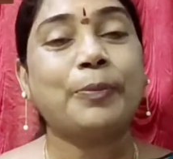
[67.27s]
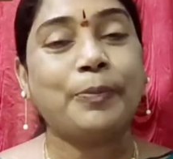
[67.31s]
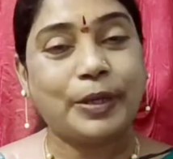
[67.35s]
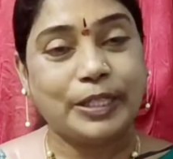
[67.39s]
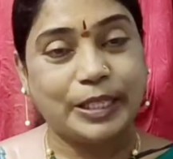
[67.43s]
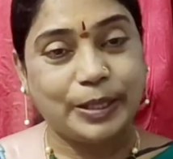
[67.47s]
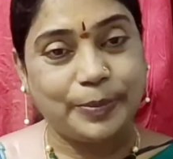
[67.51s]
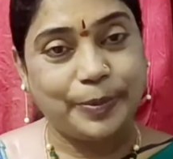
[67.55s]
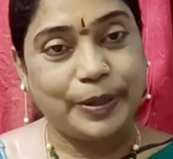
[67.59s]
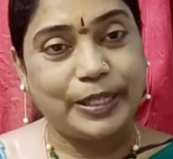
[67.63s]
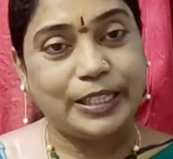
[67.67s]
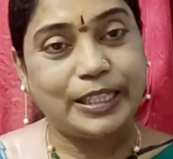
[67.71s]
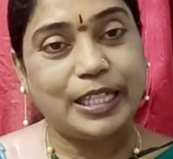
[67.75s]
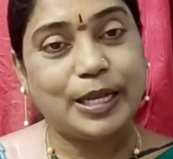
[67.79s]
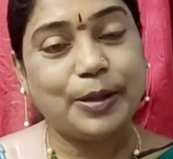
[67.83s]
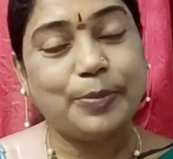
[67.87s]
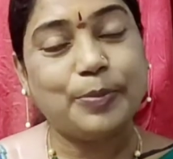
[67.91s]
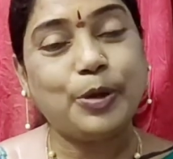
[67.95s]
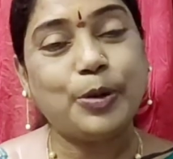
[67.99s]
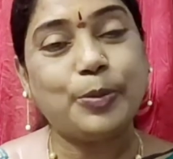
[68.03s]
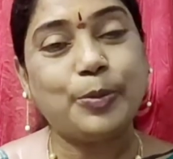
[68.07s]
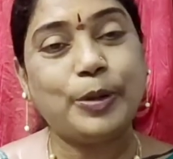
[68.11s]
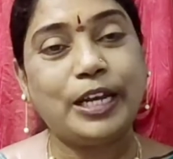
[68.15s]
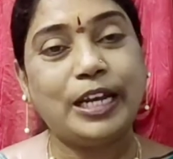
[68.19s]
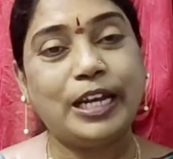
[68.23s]
పెద్ద పెద్ద
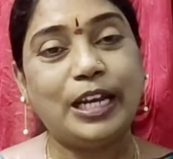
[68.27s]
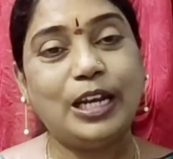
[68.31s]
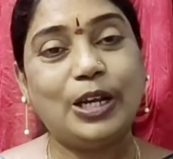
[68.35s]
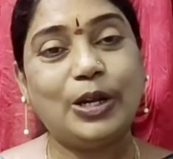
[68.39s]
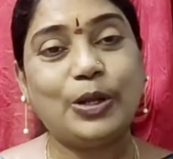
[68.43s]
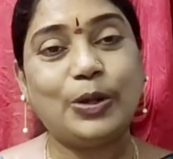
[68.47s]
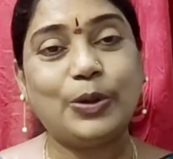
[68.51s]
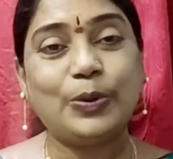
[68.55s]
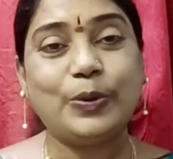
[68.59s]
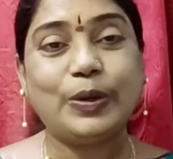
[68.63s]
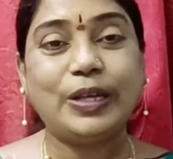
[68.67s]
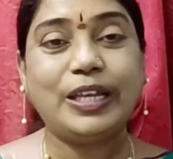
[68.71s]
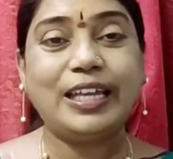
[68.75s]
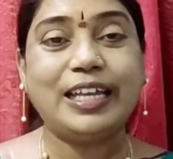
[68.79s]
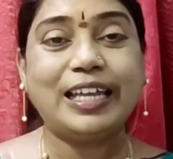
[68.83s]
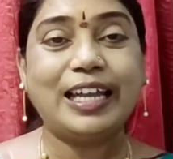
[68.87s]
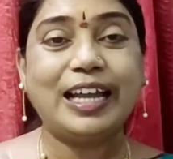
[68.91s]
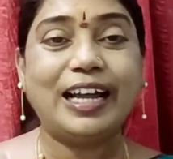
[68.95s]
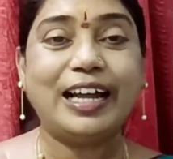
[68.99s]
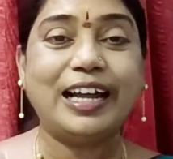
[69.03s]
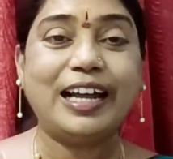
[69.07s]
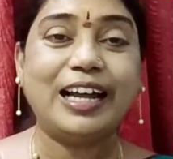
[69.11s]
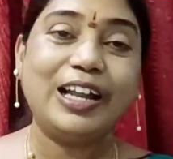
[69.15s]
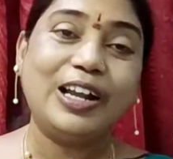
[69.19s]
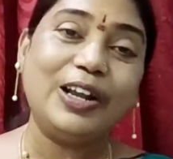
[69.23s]
బొమ్మరిల్లు
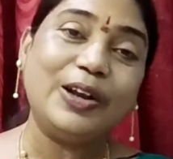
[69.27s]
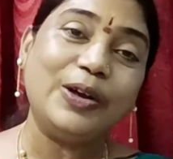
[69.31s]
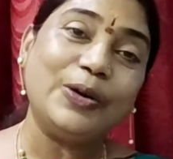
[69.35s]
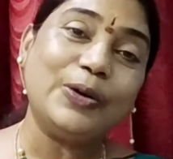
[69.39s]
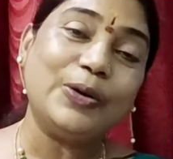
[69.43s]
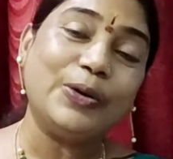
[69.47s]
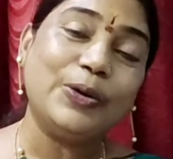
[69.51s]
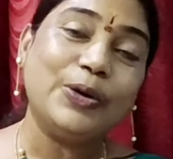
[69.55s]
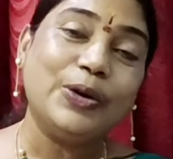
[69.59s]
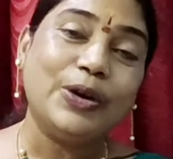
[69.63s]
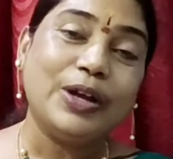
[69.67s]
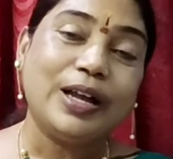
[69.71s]
ఉయ్యాలో